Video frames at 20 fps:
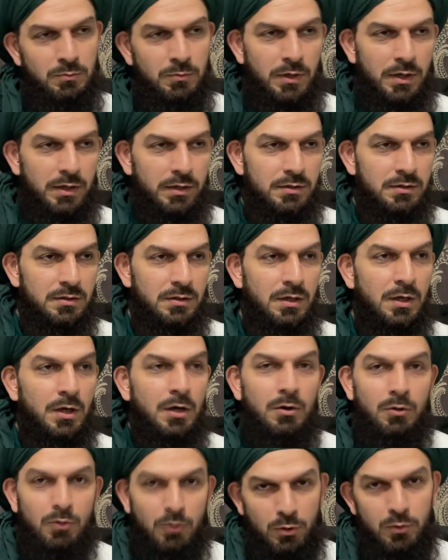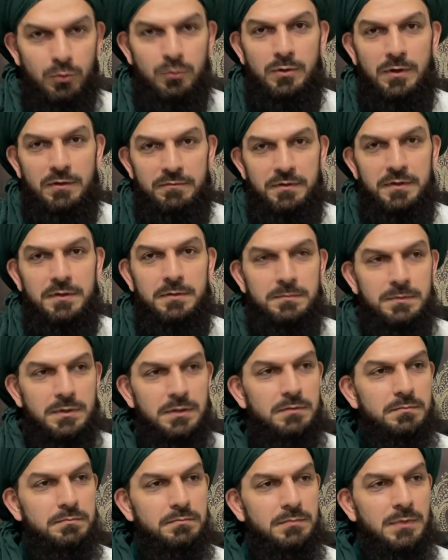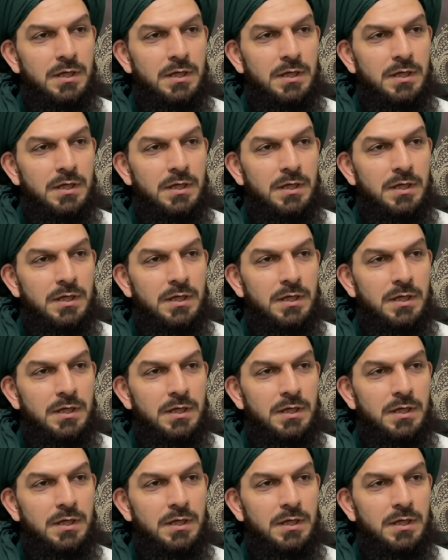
mübarek. Okuduk efendim dedim.